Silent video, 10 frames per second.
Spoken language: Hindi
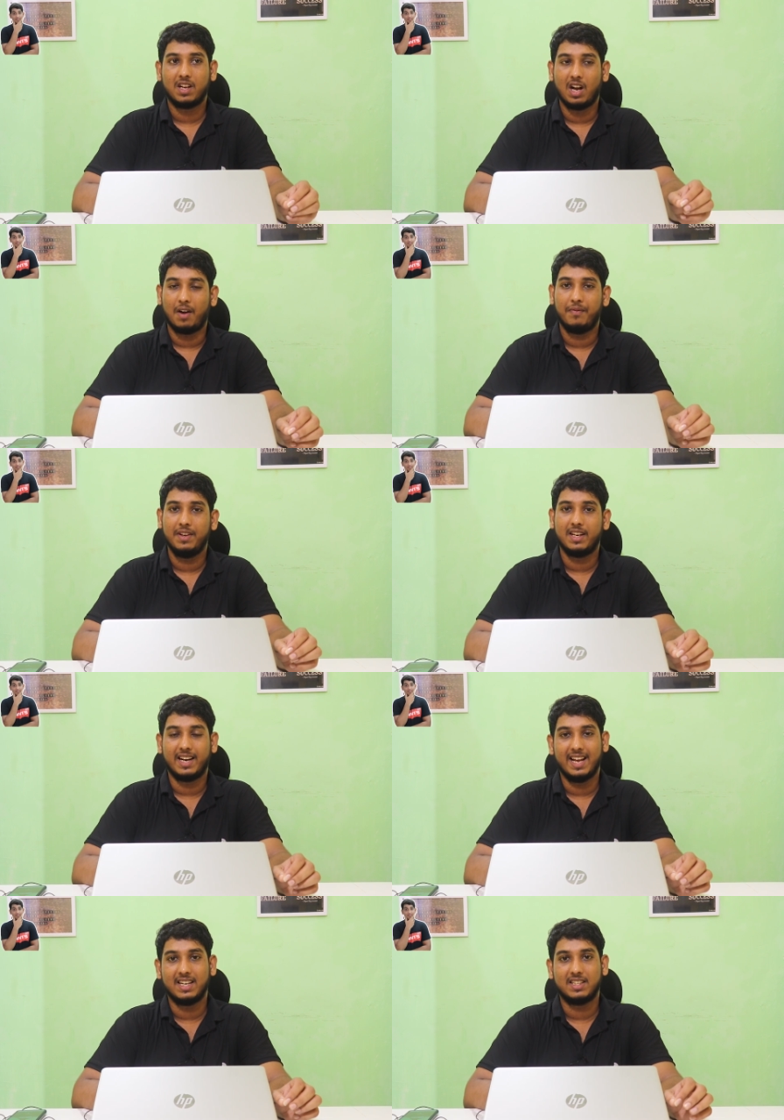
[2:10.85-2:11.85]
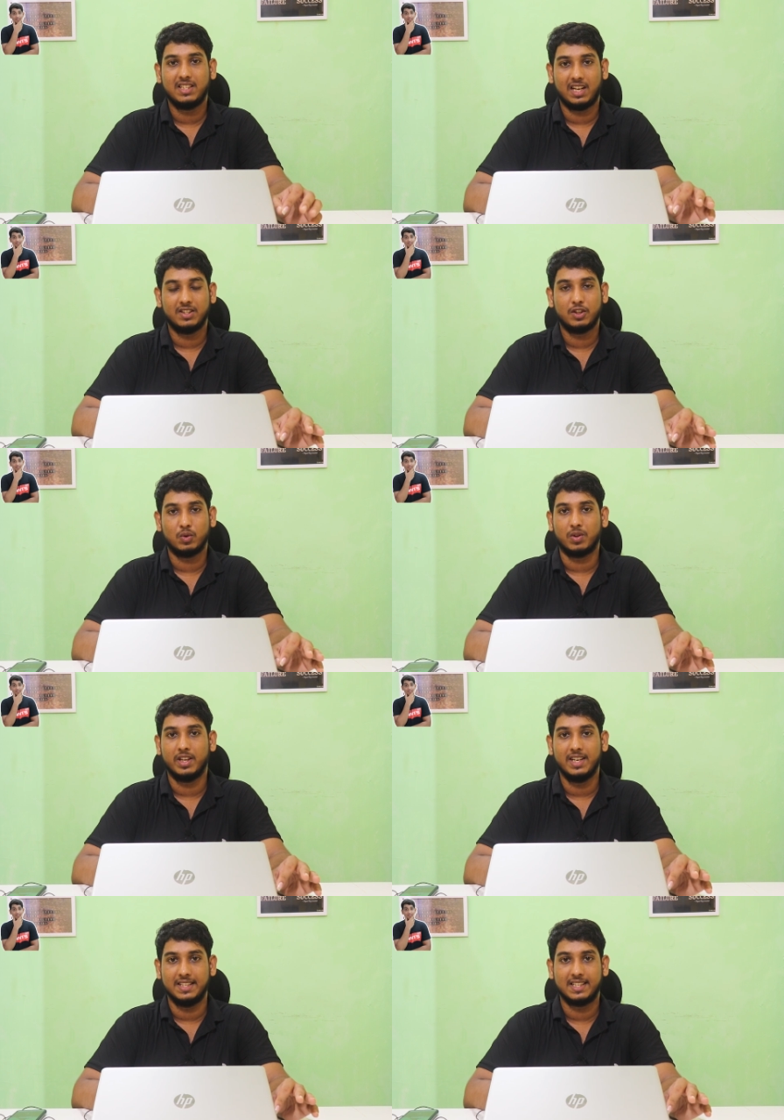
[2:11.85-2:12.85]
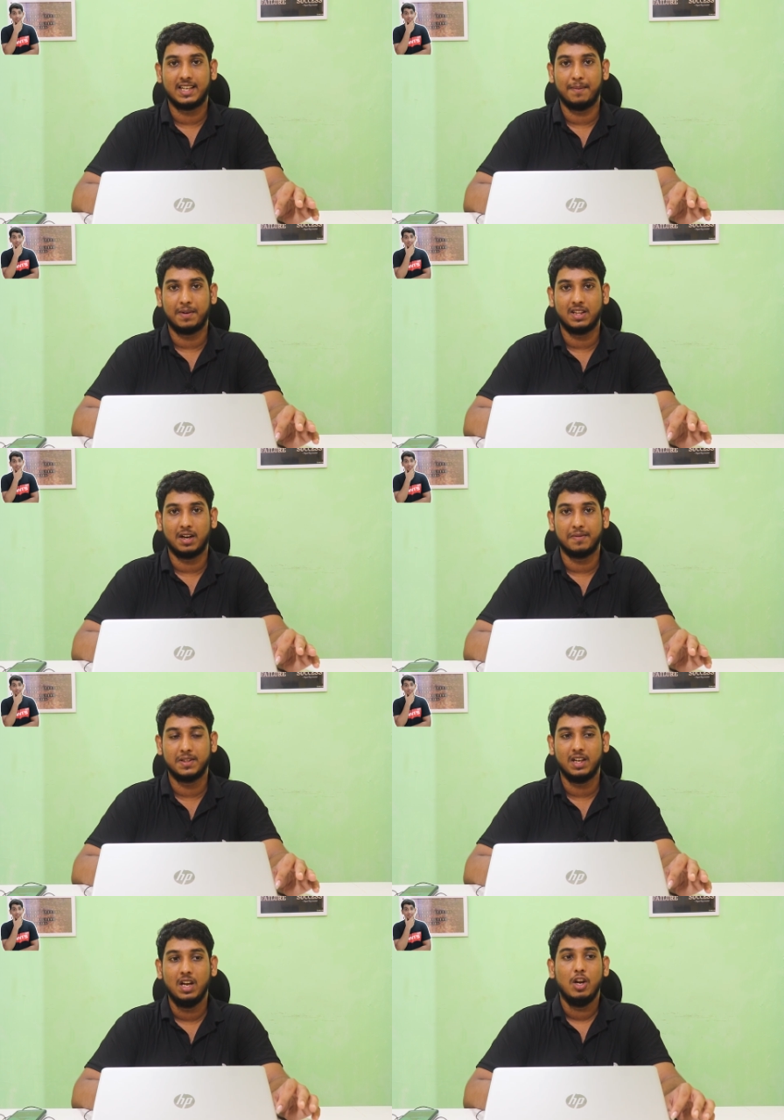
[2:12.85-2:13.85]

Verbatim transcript: काफ़ी रेयर चांसेस होते हैं इंस्टाग्राम की तरफ से